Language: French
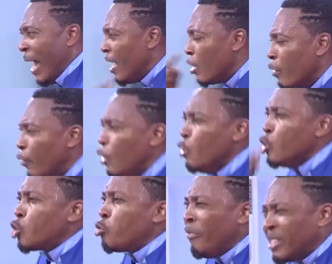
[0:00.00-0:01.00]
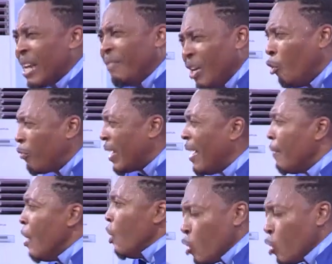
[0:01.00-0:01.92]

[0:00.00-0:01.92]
Et il est devenu une cheville ouvrière